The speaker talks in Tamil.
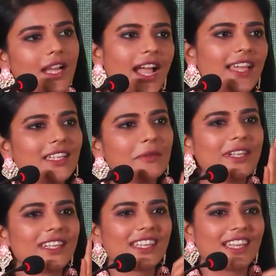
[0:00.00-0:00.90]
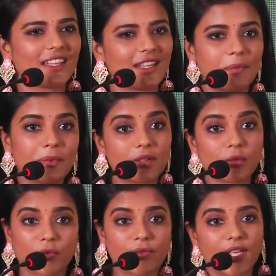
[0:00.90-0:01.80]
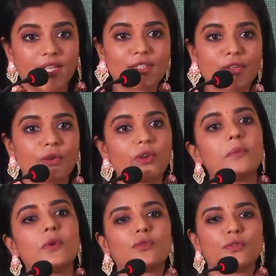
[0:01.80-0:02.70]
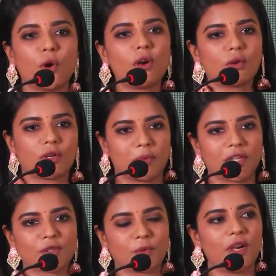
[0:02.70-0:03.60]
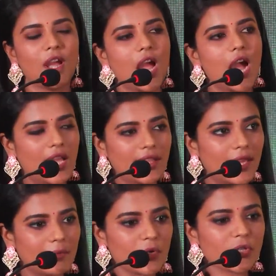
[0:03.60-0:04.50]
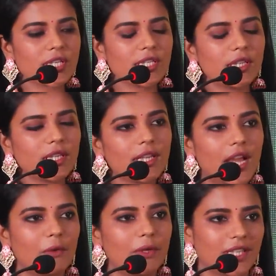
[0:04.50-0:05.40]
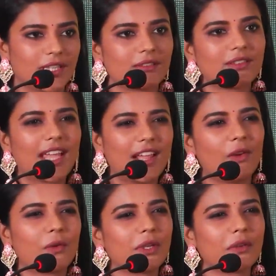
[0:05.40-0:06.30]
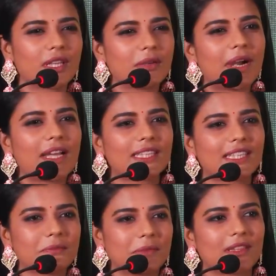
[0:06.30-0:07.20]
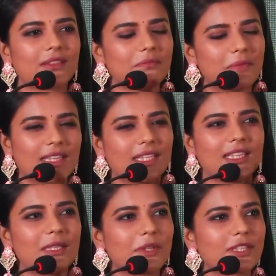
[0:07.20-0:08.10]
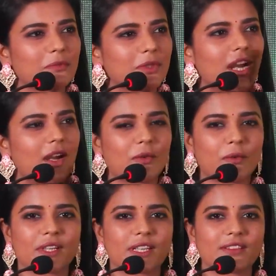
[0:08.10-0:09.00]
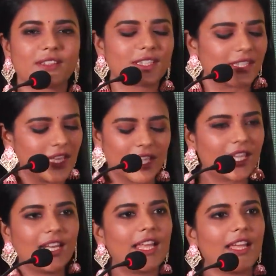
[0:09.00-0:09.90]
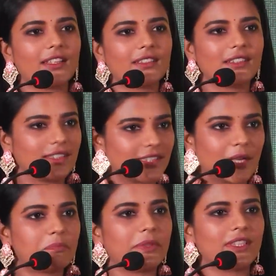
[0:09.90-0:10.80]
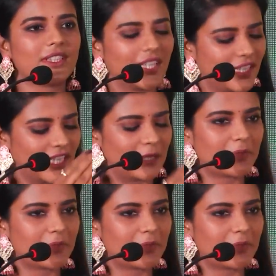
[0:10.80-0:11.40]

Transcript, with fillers: ஹாய் எப்படி இருக்கீங்க அப்படின்ற ஒரு வேரியேஷன் இருக்கும் நம்ம ஒரு ஃப்ளோவில் ஒன்று பேசுவோம் அந்த எமோஷனுக்கு நான் ஒரு டைலாக் குட்டி குட்டியாக மாற்றி மாற்றிக்கிட்டு பேசும்போது அருண் உடனே வந்து இல்லை இது தப்பு நீங்கள்